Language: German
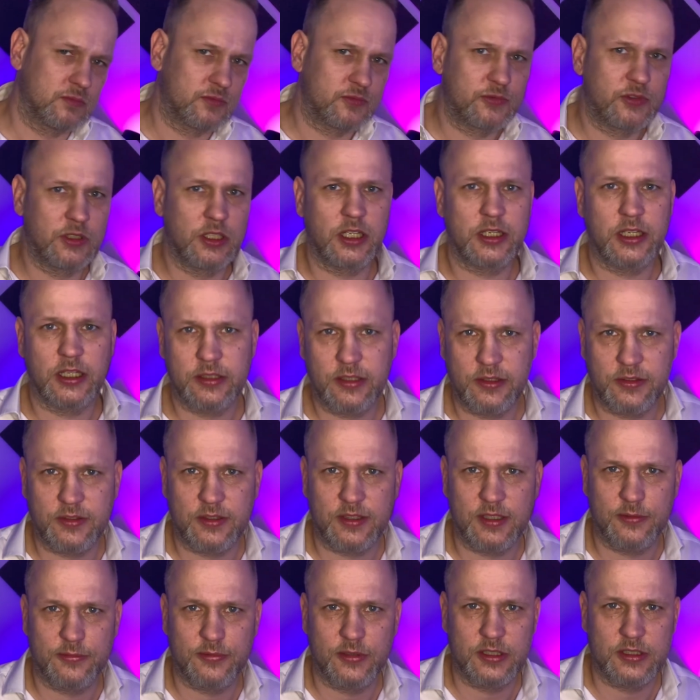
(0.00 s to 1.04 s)
Vielleicht hat er sich
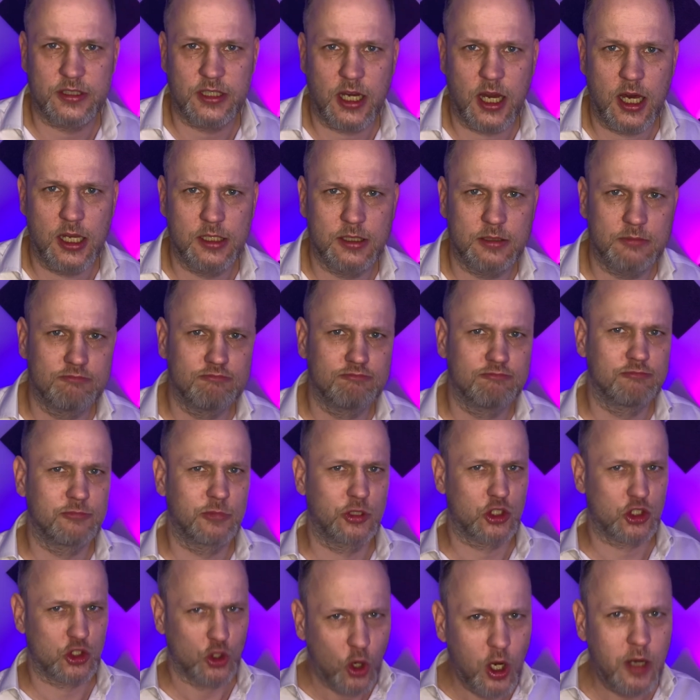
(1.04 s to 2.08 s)
ja vertan.
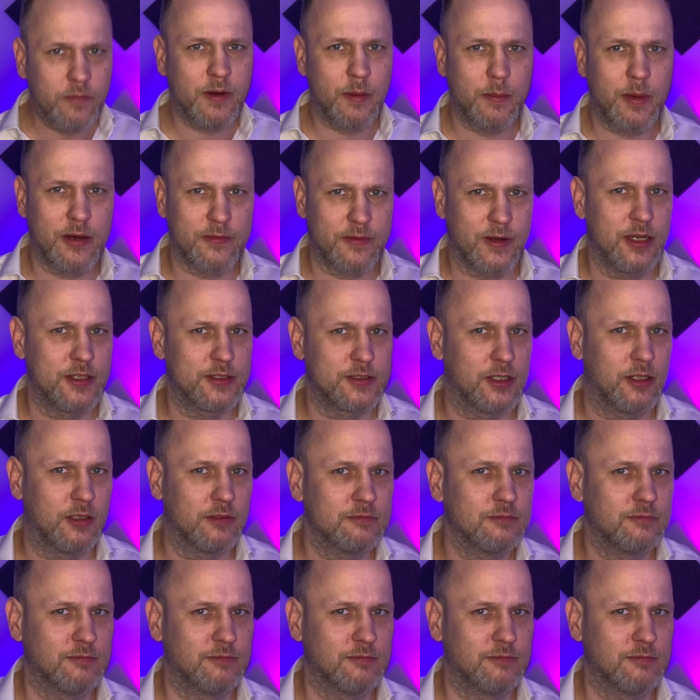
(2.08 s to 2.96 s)
Hören wir mal weiter.